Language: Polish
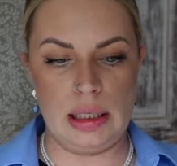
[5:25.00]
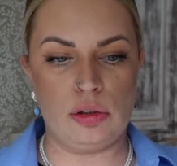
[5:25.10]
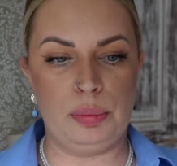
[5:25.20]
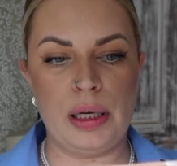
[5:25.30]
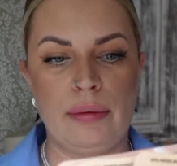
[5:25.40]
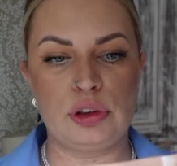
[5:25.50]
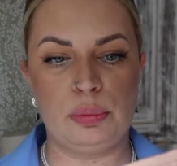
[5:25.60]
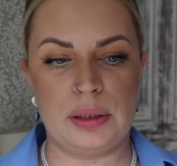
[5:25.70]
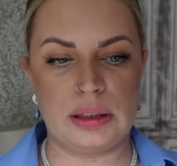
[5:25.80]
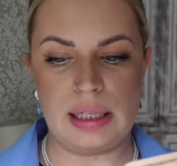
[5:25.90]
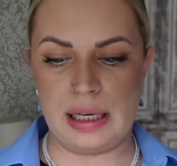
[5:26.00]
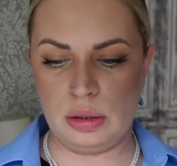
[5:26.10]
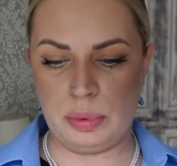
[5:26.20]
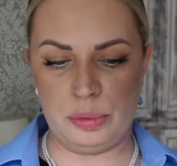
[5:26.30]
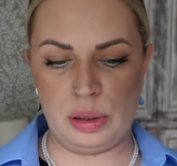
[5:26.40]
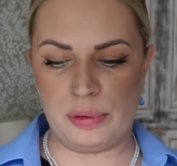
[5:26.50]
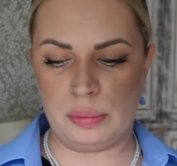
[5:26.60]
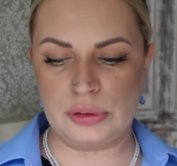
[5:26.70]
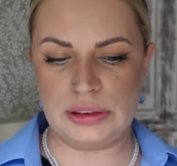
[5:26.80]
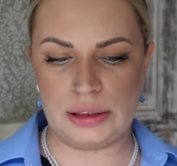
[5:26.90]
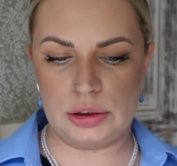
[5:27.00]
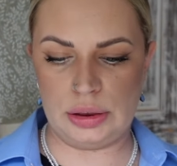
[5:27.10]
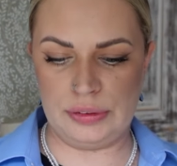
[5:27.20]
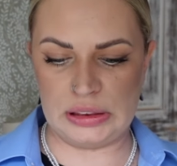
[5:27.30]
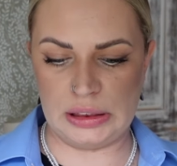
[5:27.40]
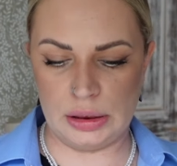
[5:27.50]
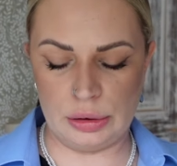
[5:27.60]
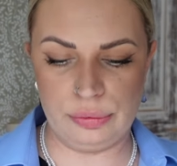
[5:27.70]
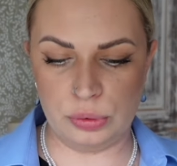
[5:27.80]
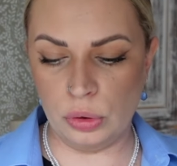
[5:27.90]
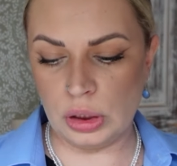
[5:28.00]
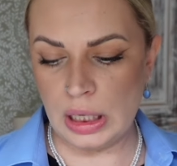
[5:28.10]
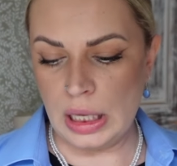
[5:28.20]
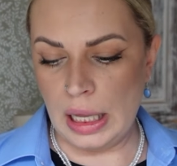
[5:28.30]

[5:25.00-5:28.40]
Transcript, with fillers: E, kupiłam Super Drago, bo była promocja 3 w cenie dwóch,